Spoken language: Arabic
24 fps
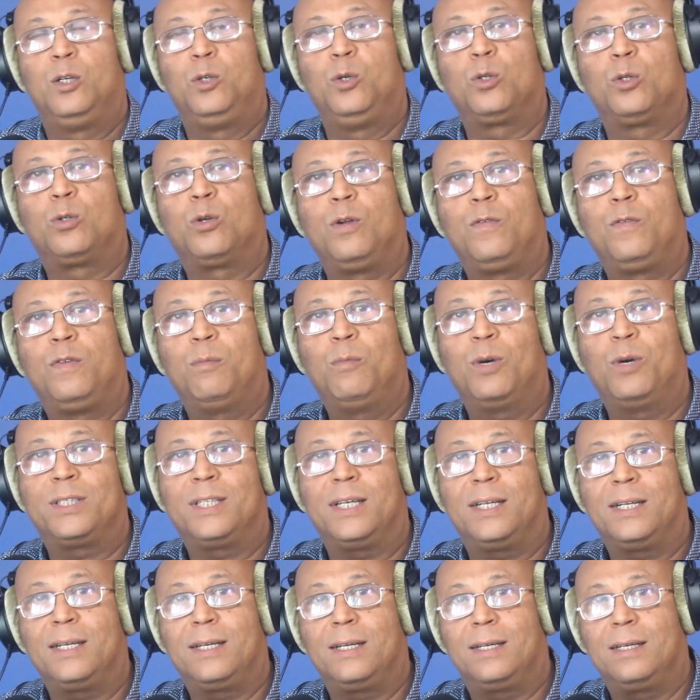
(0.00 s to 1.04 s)
يدخل في
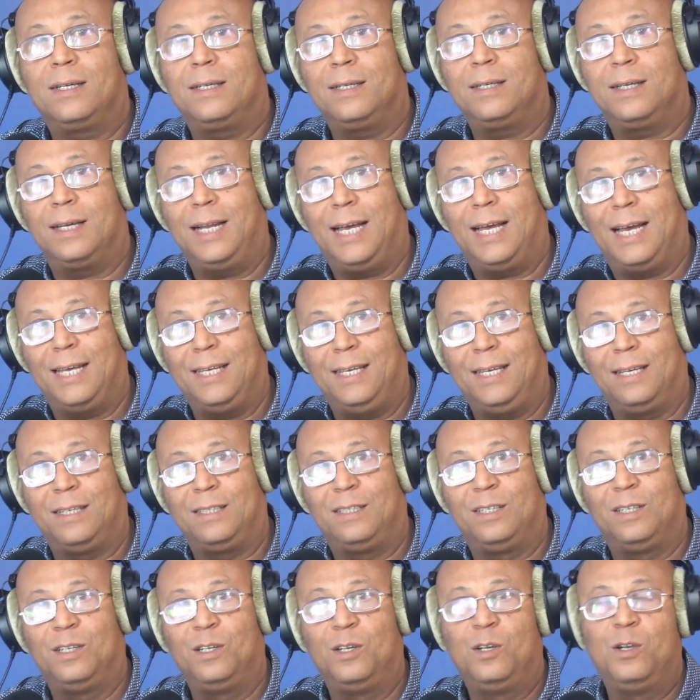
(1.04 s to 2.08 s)
معترك
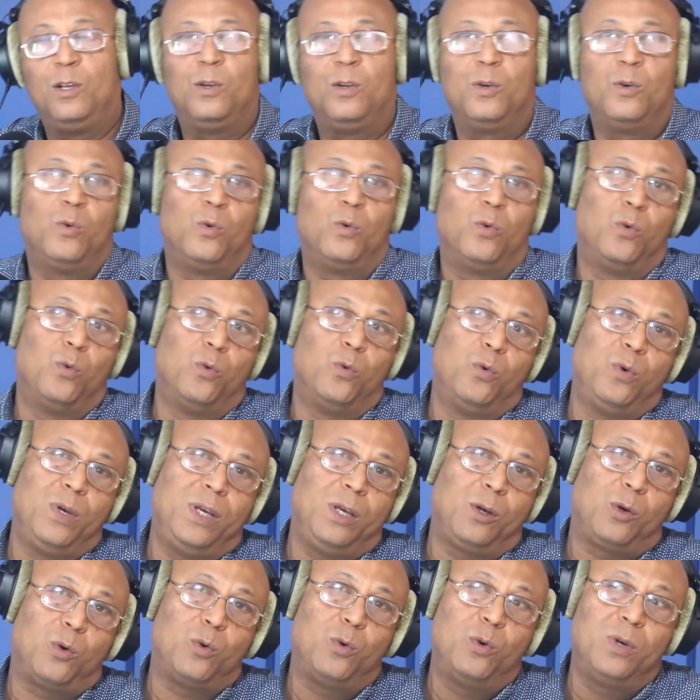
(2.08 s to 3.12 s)
الحياه
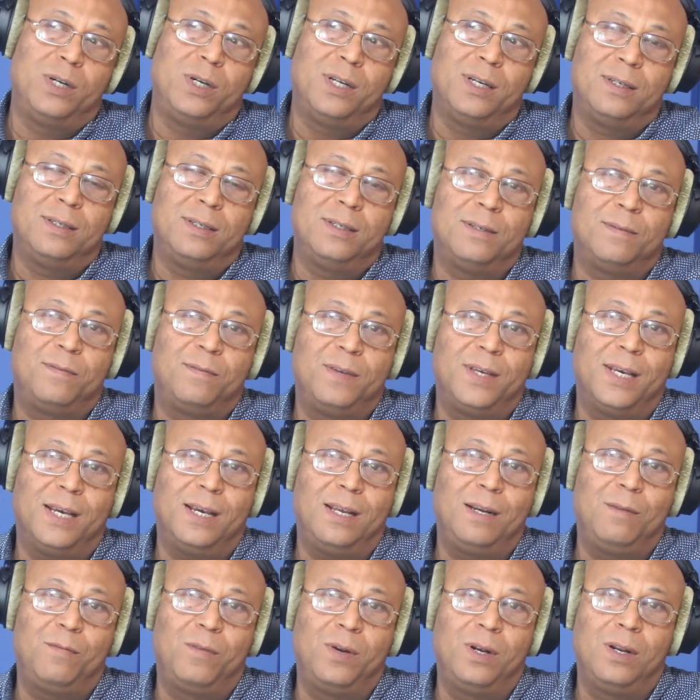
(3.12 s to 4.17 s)
ويكون
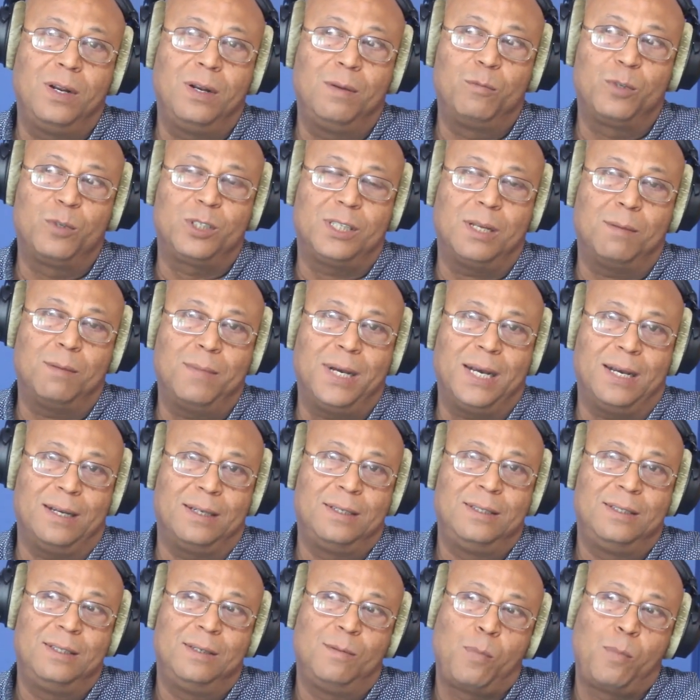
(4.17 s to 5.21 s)
فاعل في المجتمع
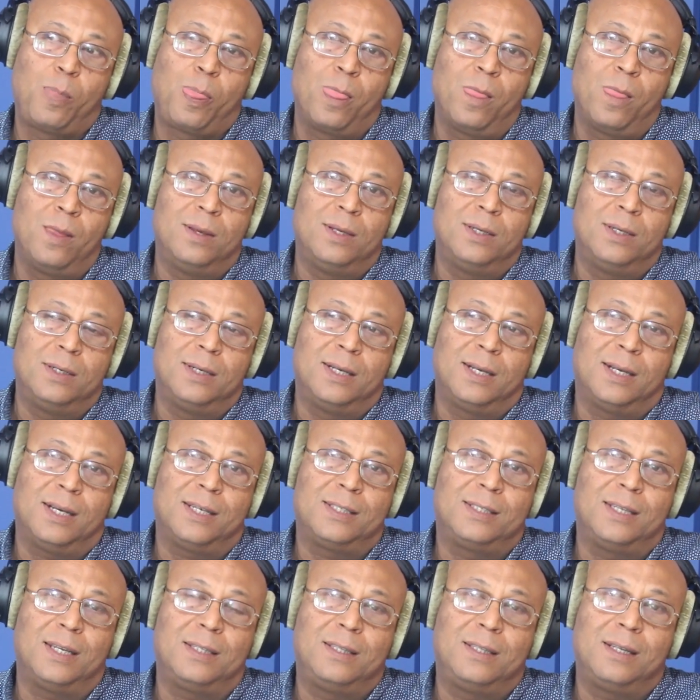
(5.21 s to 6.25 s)

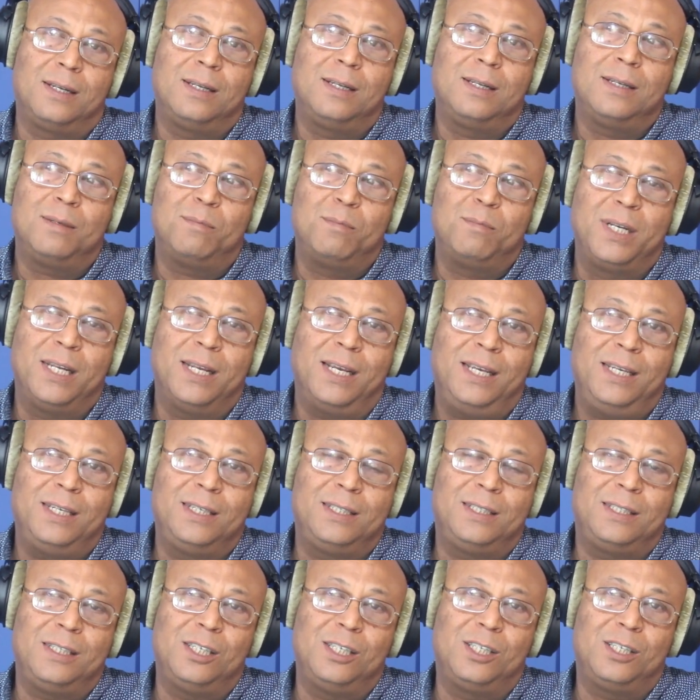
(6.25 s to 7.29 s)
خاصة من
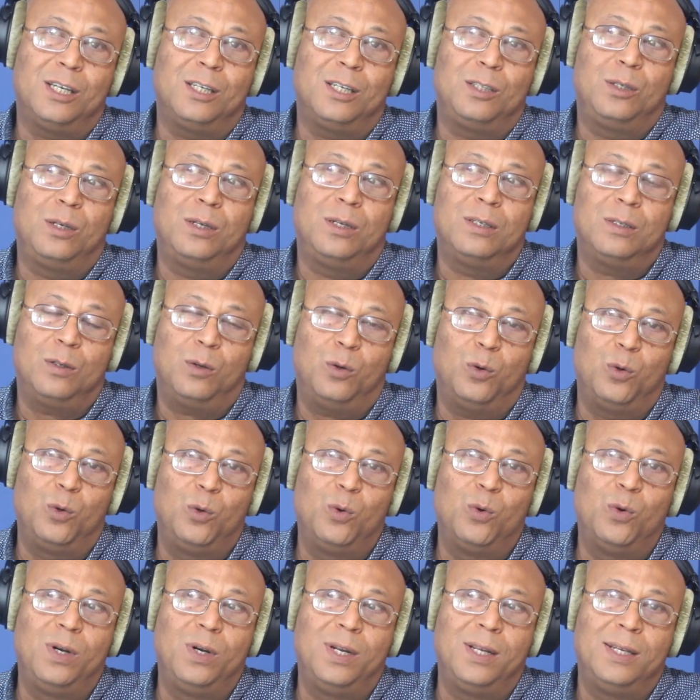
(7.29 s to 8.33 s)
ناحية إيجاد
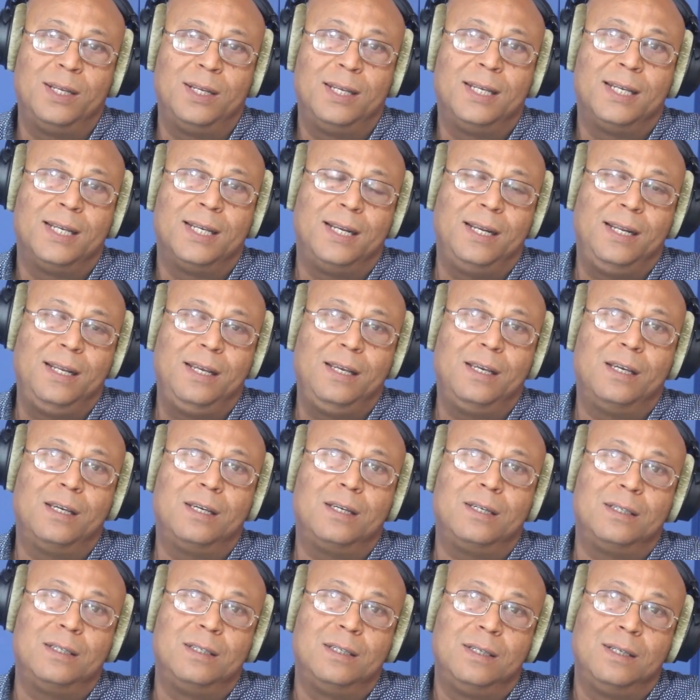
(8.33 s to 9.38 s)
حلول
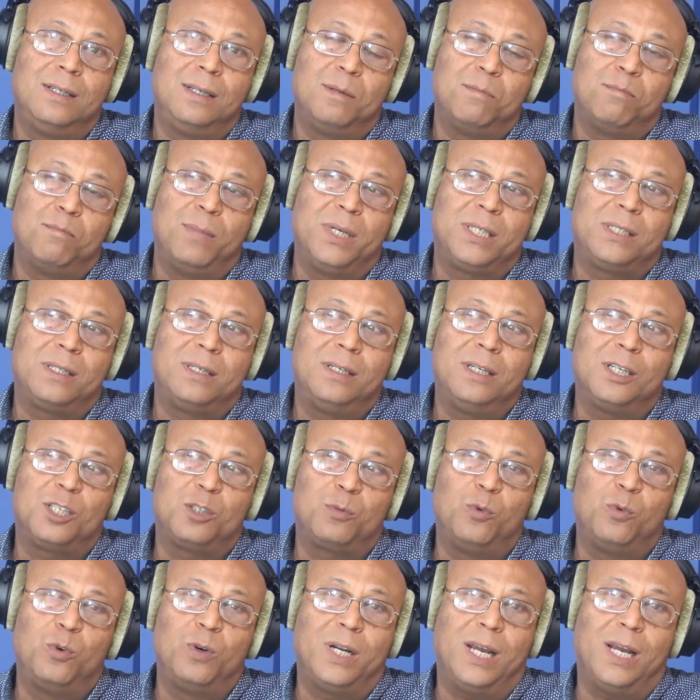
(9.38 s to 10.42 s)
ليه باش
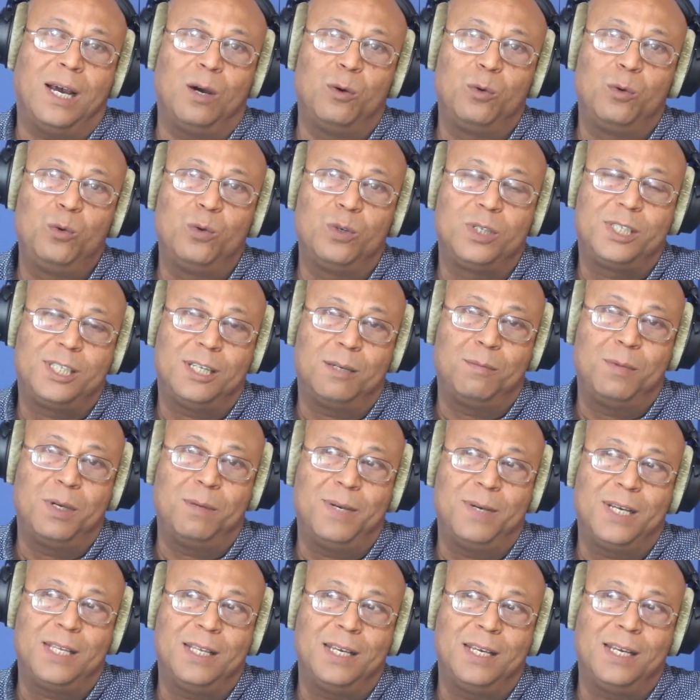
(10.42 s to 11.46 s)
نجموا نعاونوه
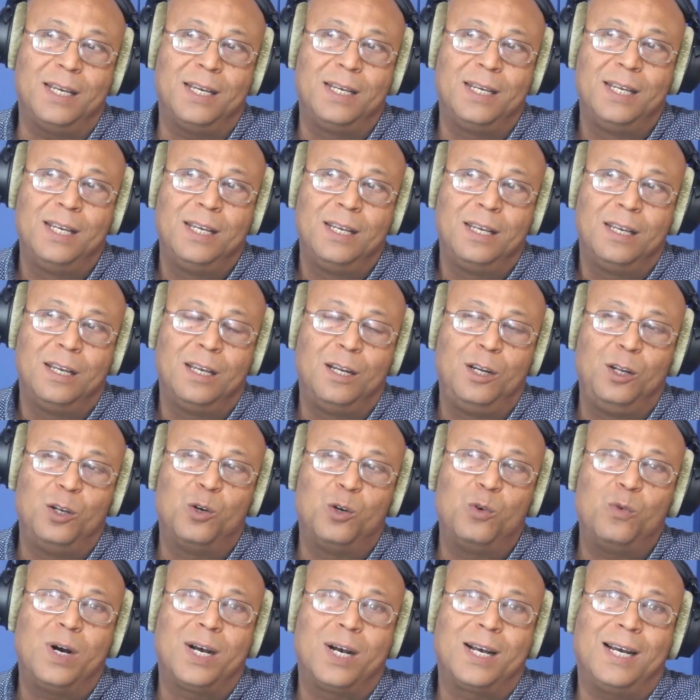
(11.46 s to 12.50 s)
الشباب هذايا
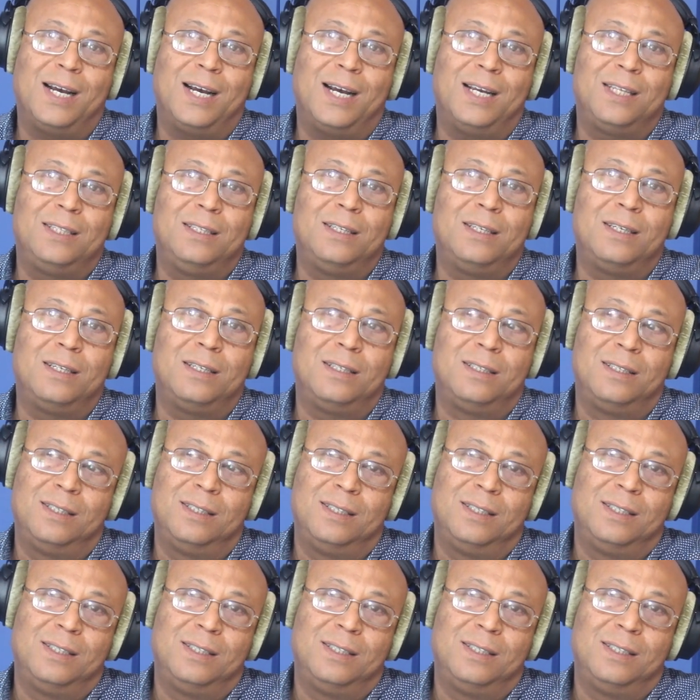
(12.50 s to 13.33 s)
اللي هو قاعد